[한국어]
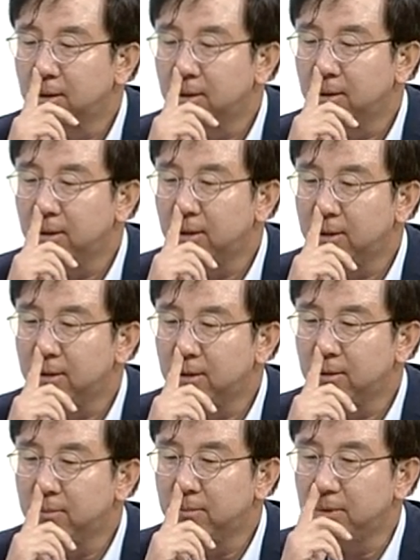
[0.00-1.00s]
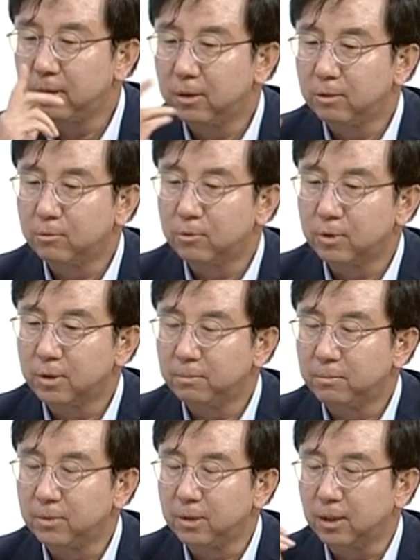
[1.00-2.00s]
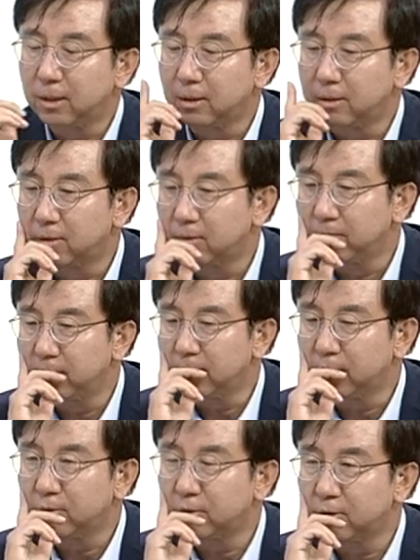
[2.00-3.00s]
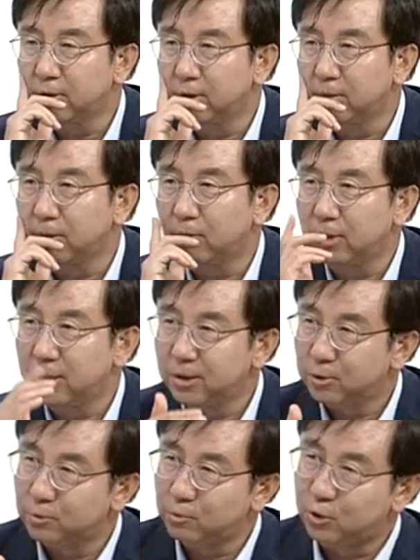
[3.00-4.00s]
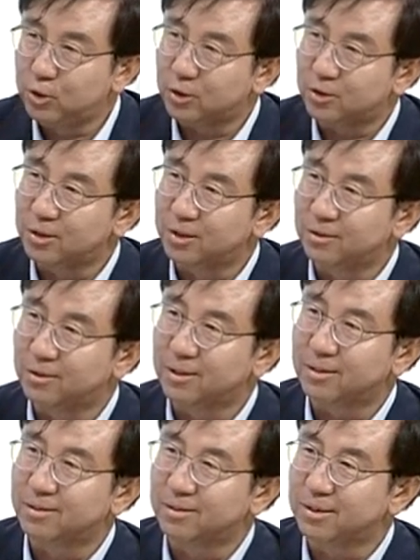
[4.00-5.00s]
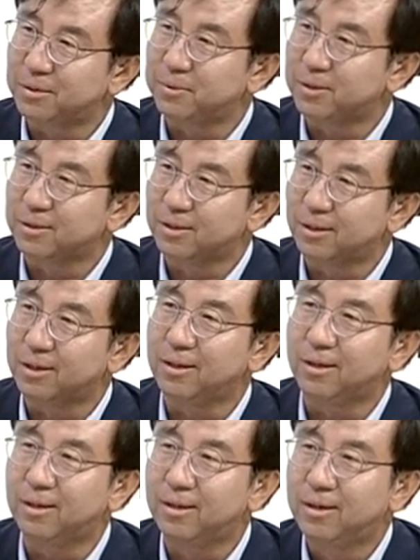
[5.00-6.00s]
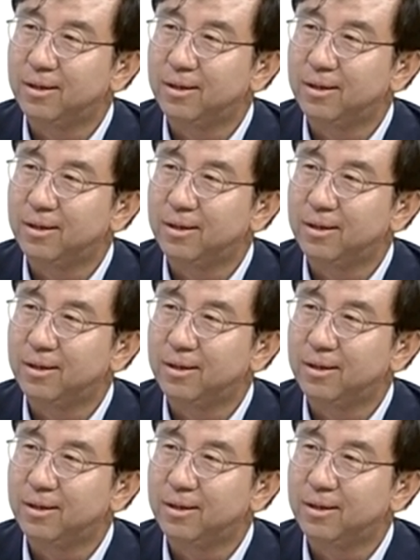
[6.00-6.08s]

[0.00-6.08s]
근데 지금 이 연구원님 이야기를 들어보면 수소는 그거보다 훨씬 좀 뒤쳐져 있는 것 같은 느낌이 드는데